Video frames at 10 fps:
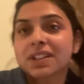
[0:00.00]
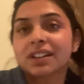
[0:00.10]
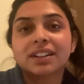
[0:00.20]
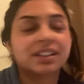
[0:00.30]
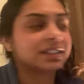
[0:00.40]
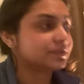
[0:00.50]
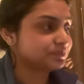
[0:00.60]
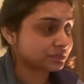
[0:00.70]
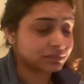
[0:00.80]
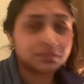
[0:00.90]
से
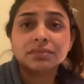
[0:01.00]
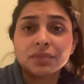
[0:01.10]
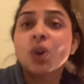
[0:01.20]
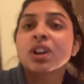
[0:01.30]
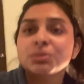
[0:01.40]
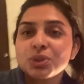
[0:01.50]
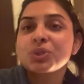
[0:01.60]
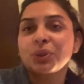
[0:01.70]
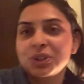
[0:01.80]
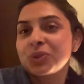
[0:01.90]
ऑलमोस्ट हो
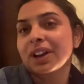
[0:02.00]
ही चुका